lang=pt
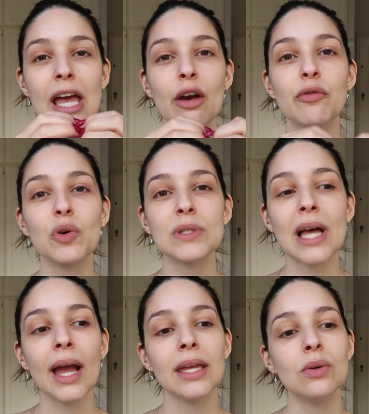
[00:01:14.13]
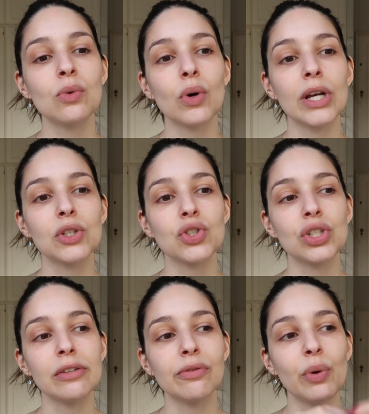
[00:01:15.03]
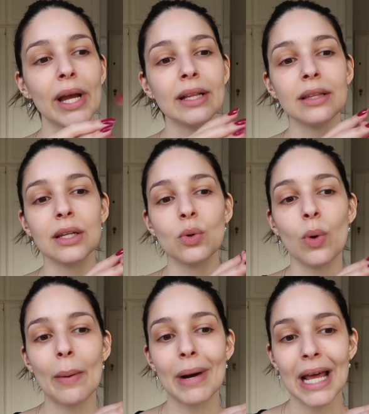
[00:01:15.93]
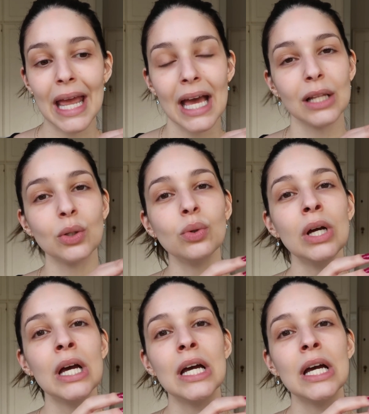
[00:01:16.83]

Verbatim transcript: Eu vou usar aí um corretivo entre o amarelo